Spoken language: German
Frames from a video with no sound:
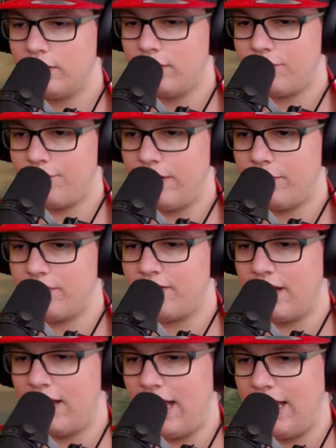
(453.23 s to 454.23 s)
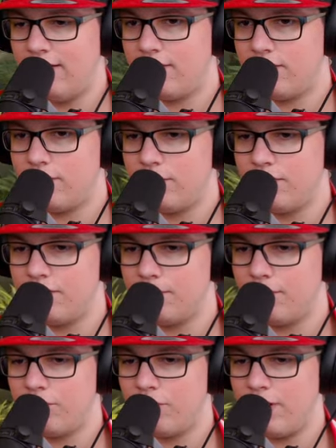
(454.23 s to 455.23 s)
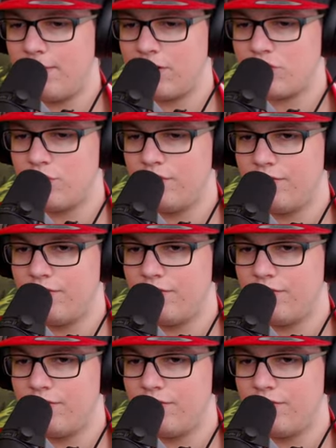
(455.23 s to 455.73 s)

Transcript: Das fährt uns nach rechts. Wunderbar schön